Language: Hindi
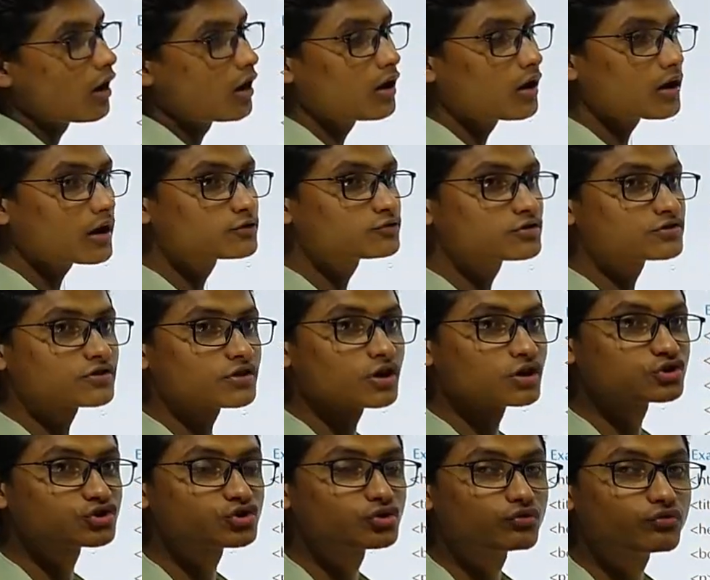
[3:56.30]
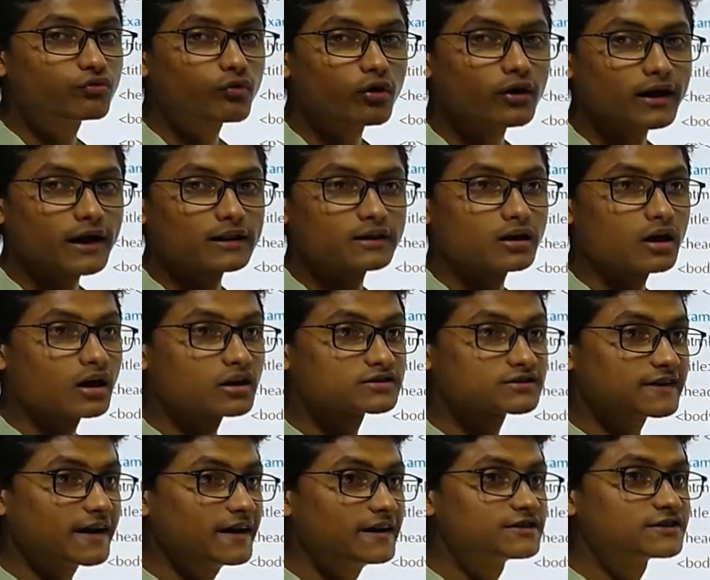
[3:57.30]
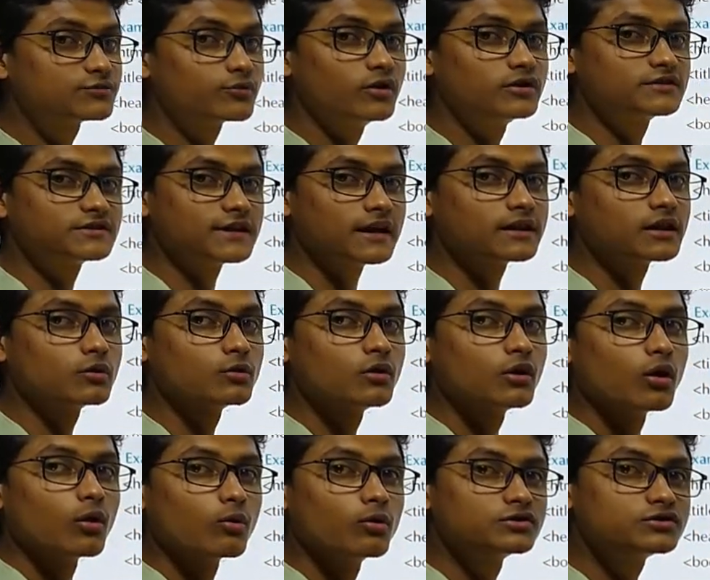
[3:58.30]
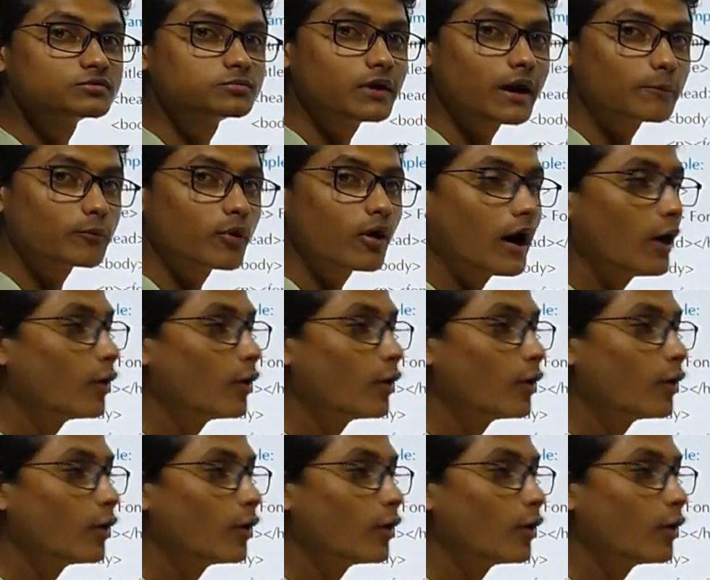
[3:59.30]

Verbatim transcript: अलग अलग जो कर्शिव फोन आते हैं अलग स्टाइलिश फोन आते हैं उसमें आपको